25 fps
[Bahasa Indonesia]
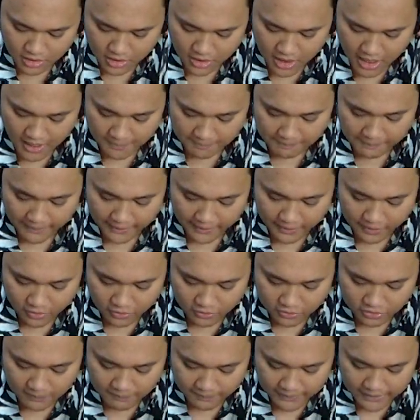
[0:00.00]
Apalagi
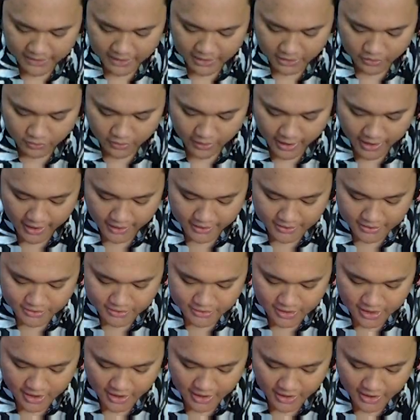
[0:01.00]
kok sampai dia itu
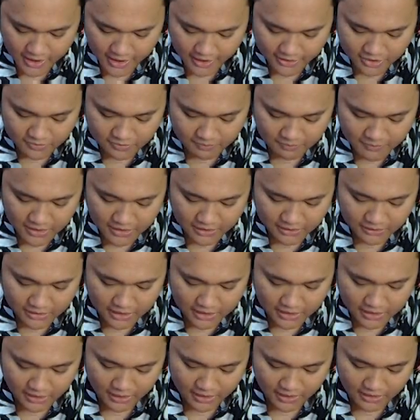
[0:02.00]
X-nya X
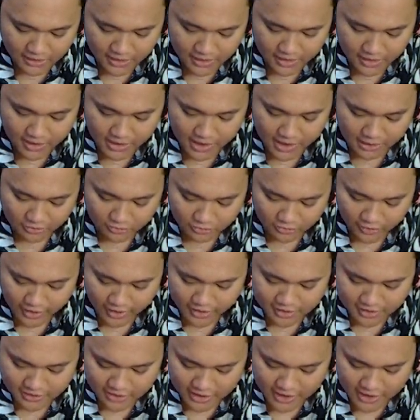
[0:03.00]
Mythic ya atau X